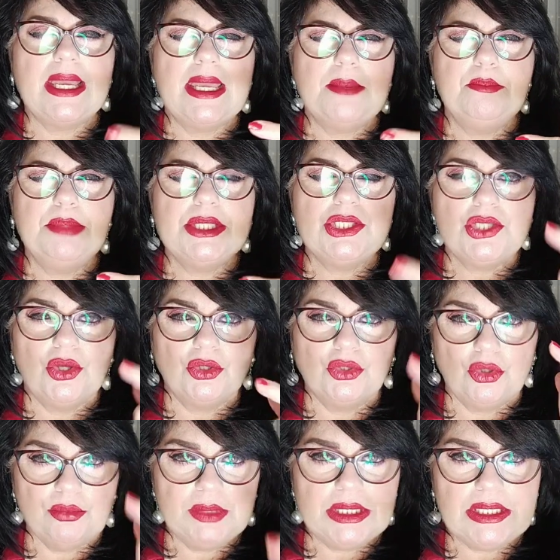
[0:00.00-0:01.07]

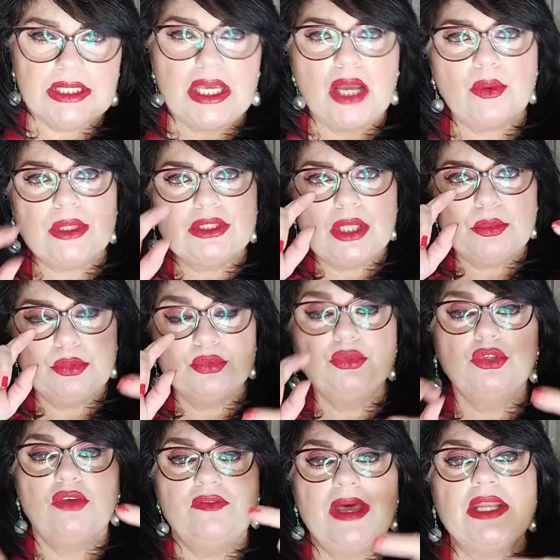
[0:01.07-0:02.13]
episiotomia, quando
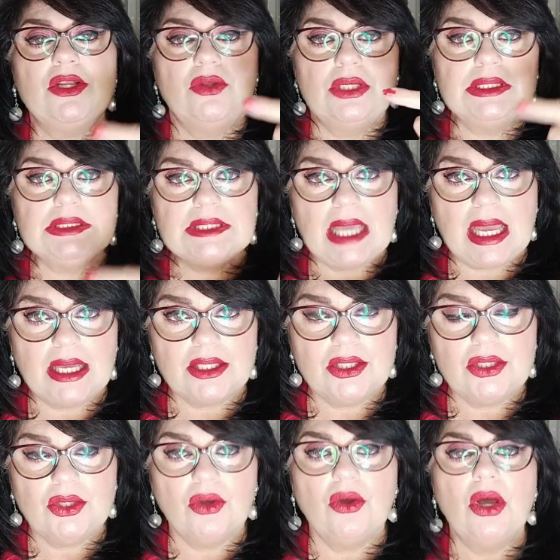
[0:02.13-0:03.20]
appunto fanno il
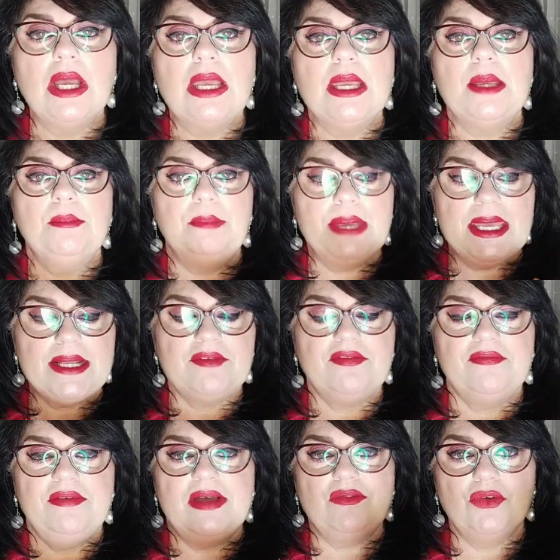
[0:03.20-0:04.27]
taglio per
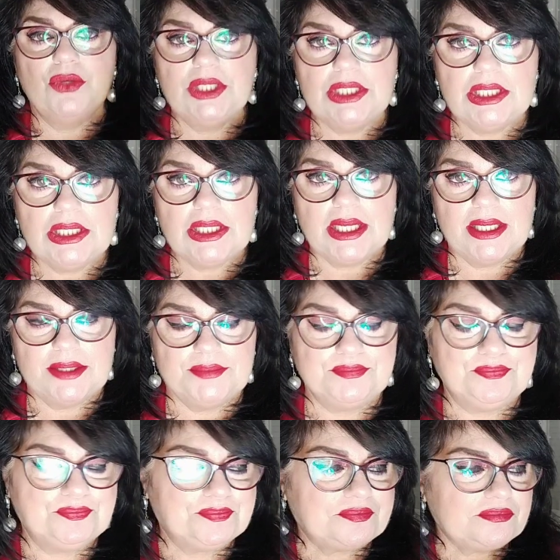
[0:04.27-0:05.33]

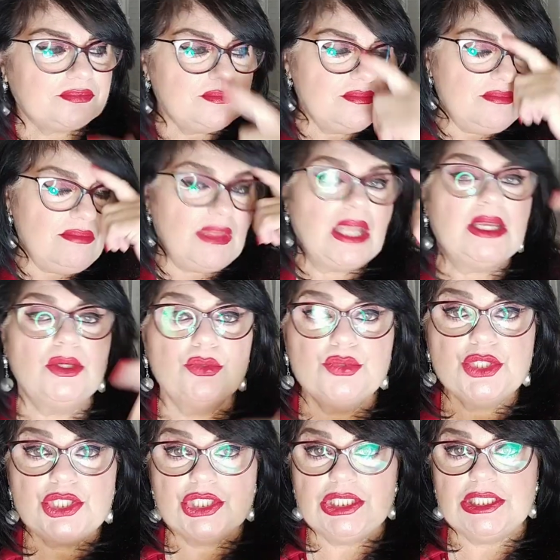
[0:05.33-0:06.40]
favorire
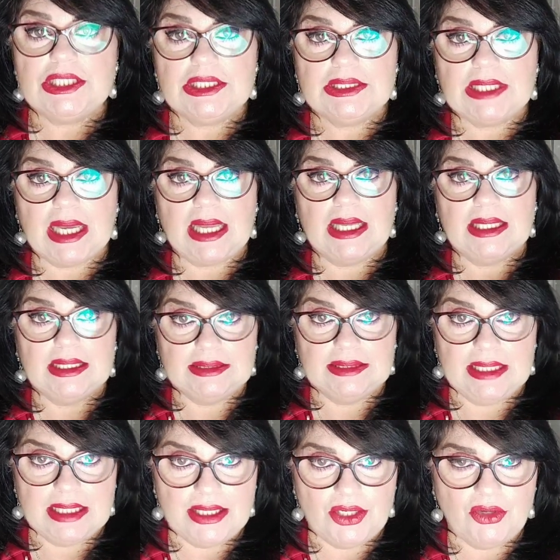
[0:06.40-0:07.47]
l'uscita
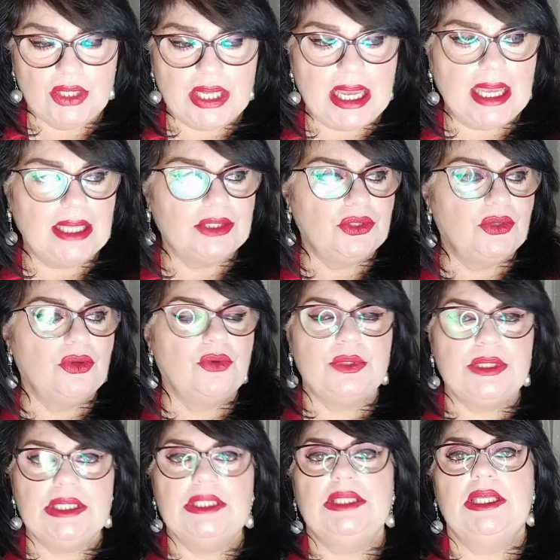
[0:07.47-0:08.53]
del neonato,
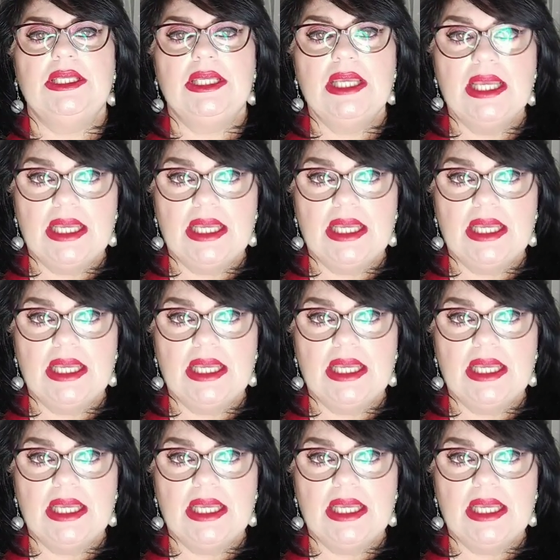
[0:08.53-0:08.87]
quindi